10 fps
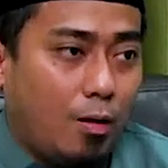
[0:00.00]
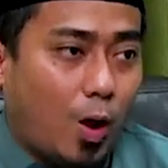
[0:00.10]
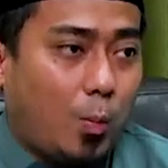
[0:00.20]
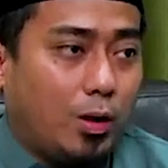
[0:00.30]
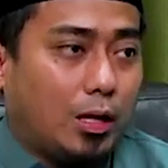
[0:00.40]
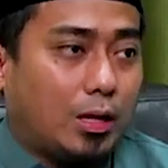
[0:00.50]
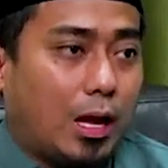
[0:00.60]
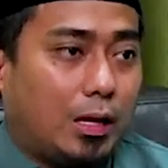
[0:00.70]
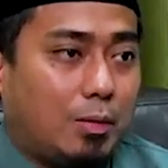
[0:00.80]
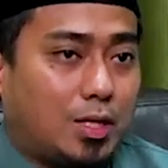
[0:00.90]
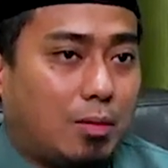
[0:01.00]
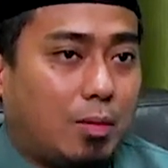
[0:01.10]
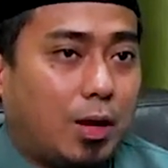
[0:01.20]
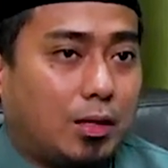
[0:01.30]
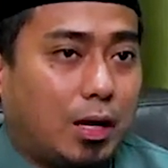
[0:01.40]
walaupun kita hanya bisa
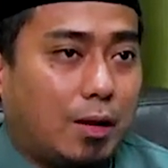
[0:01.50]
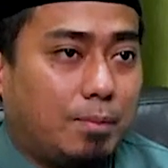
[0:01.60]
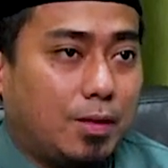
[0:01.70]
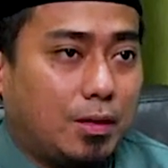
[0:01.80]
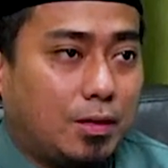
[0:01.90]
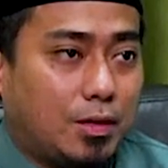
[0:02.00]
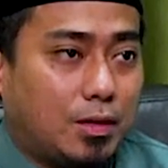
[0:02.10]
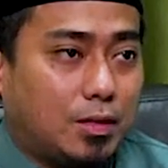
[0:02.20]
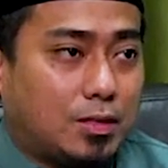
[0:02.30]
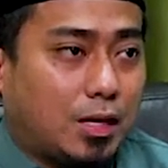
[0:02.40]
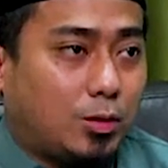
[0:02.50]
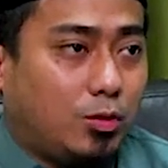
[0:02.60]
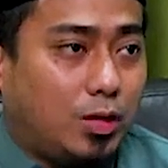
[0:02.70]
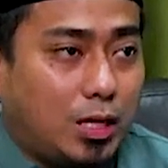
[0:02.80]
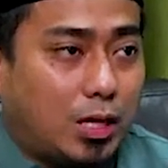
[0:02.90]
membaca uh,
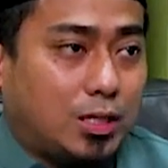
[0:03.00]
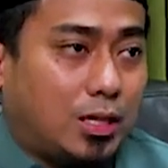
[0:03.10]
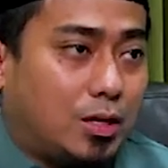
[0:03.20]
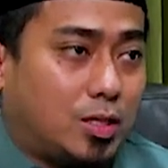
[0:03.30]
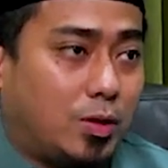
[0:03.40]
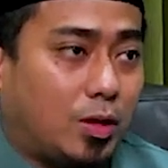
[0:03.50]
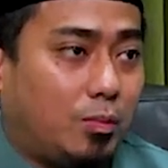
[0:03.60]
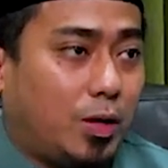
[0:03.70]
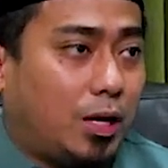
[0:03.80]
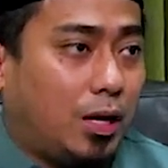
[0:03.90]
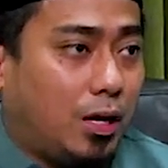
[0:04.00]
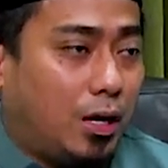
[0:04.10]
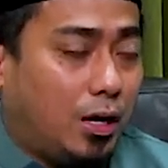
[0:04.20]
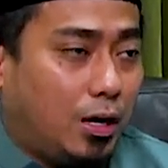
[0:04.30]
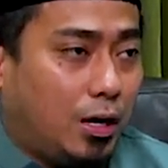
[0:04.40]
satu zikir saja rabbil
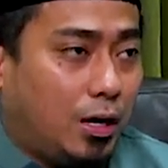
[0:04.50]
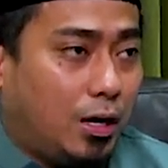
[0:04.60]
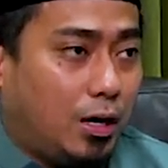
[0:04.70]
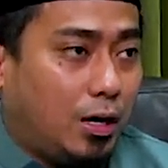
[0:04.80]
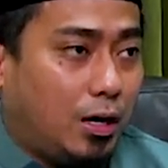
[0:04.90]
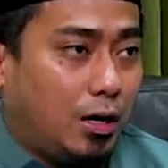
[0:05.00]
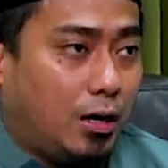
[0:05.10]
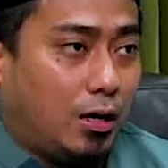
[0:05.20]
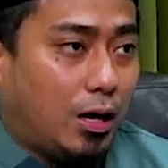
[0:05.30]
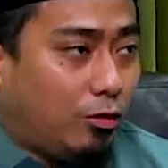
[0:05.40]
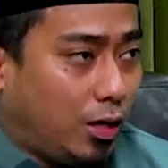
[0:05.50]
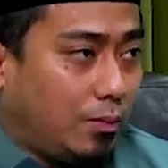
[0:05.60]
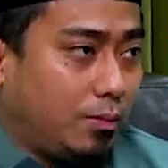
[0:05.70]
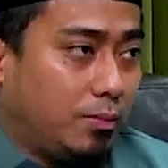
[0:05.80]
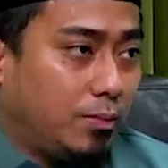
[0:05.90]
uh,
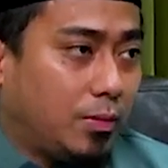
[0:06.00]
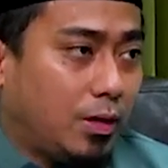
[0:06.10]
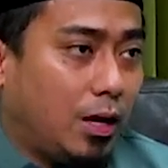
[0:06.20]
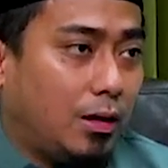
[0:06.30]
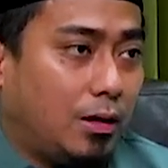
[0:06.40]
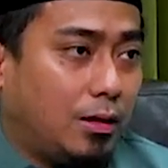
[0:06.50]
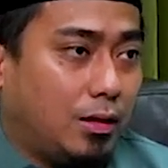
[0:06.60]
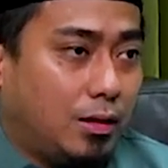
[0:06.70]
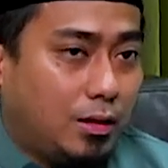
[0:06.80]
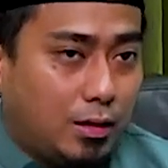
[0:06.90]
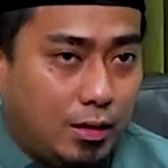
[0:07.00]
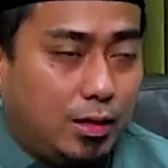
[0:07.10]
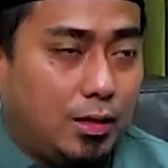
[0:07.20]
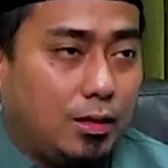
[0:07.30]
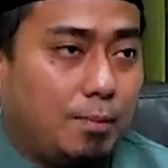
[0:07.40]
azim ya.
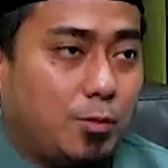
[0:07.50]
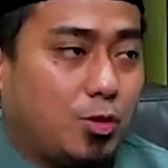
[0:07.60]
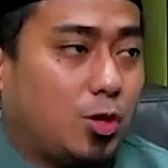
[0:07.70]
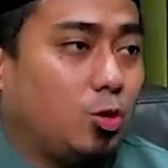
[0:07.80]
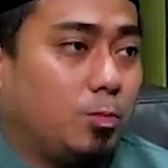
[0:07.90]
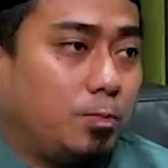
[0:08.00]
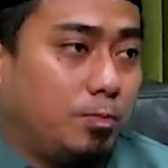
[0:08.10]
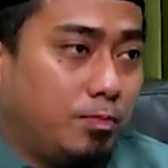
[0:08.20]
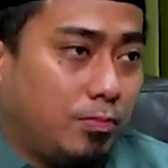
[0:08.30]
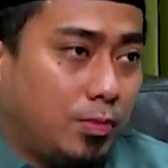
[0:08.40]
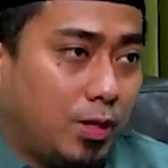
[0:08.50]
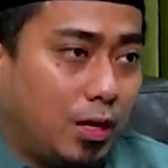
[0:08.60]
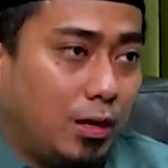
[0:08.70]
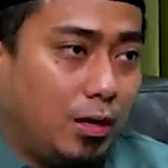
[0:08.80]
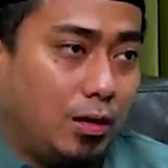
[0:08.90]
Ini sudah cukup
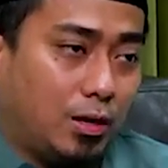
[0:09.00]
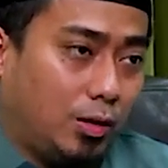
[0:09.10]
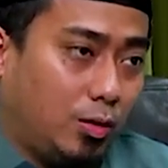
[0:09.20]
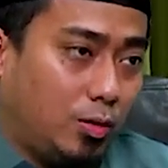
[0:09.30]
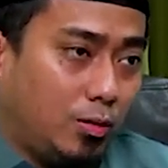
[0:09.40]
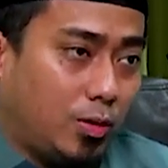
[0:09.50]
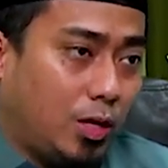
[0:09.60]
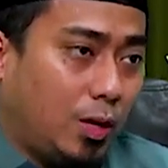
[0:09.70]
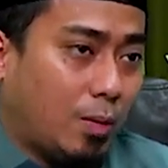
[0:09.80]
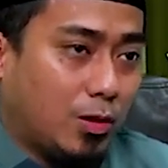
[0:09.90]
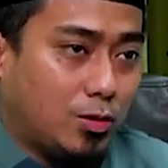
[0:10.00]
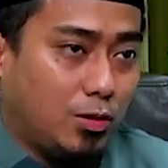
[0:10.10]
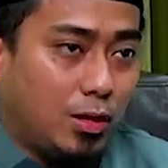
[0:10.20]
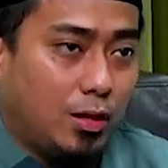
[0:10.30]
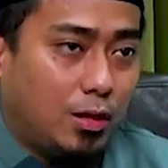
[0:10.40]
ya. Setelah itu kemudian imam
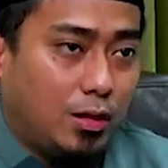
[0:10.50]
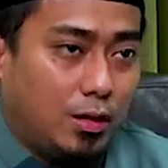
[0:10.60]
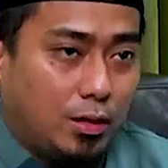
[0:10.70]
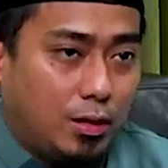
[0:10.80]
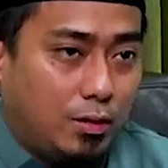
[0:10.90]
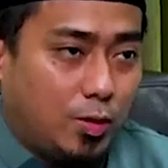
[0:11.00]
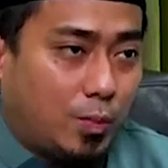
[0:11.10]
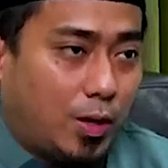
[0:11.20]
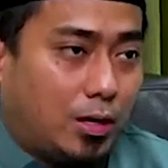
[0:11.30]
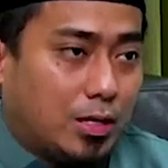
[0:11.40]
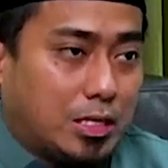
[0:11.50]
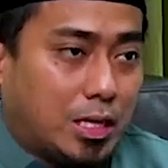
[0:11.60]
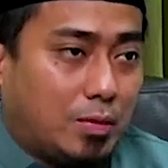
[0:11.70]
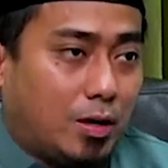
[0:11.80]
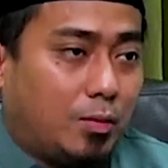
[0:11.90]
langsung uh, mengucapkan
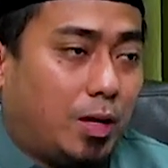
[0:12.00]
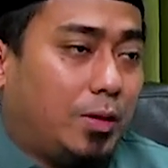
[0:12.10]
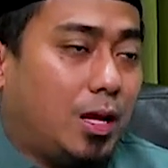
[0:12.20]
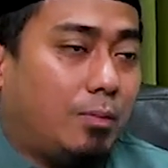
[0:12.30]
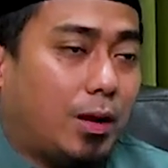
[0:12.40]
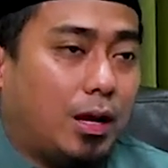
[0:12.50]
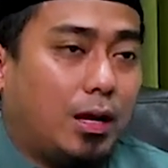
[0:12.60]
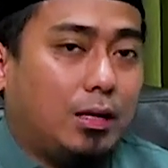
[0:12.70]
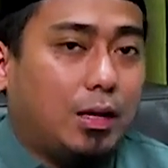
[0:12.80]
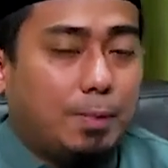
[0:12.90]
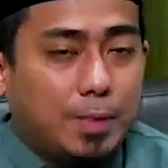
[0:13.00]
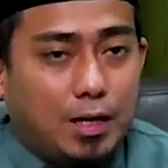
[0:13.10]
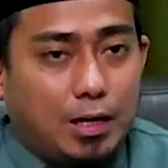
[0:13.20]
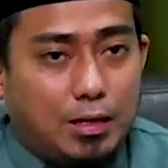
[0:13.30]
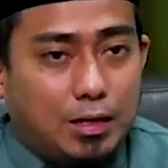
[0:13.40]
sami Allah nahmidah maka ini ya ini,
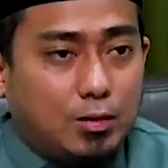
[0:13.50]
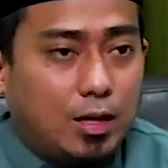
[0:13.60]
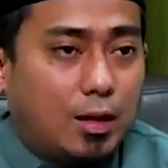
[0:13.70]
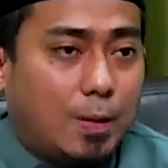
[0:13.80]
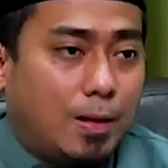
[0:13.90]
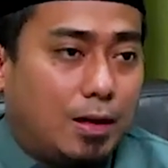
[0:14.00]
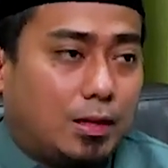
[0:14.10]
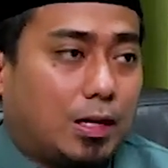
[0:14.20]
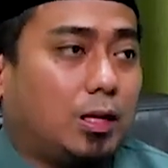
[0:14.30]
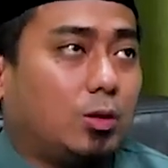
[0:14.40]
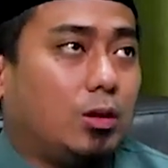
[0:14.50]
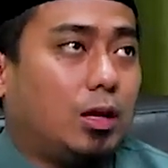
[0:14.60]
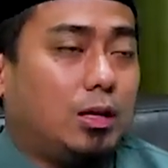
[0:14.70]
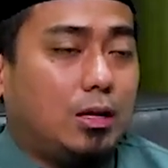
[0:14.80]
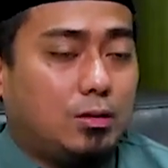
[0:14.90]
ini sudah terhitung
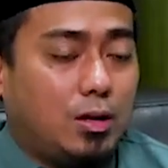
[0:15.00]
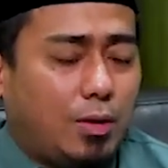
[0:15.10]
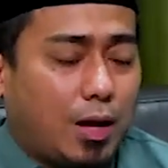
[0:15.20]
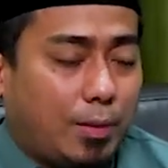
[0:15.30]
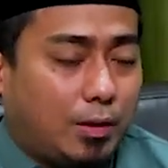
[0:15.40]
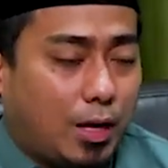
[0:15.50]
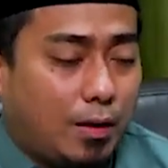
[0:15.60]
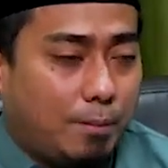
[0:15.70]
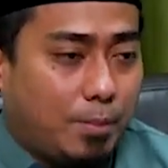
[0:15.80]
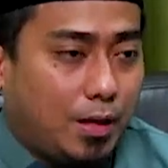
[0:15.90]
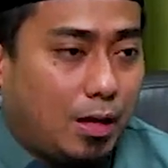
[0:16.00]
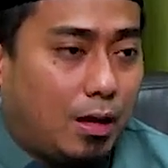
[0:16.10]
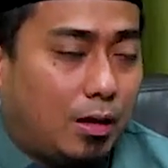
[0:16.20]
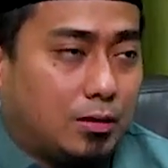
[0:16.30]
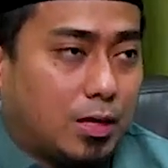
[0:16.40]
ya dia sudah mendapatkan
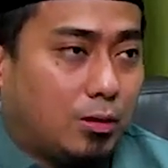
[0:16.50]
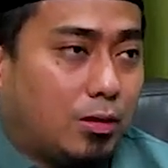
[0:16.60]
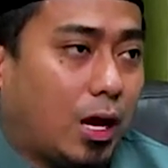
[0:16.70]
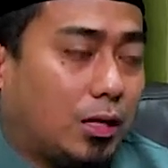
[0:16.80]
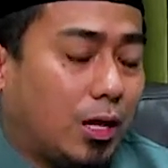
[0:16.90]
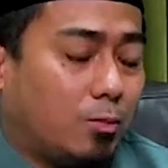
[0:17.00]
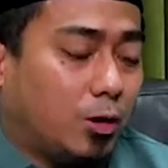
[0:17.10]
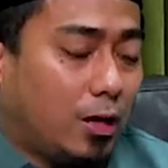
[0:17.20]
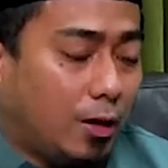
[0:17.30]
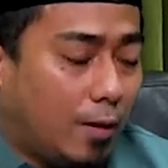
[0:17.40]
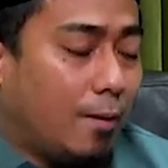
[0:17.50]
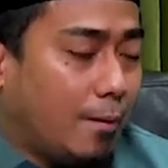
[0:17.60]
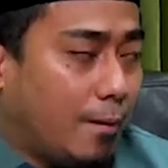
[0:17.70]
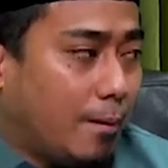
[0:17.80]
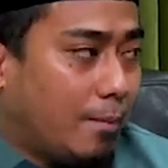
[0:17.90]
ya satu rakaat alhamdulillah.
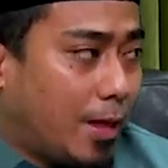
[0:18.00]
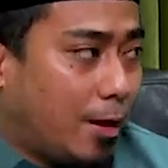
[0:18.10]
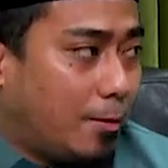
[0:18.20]
Berarti nah.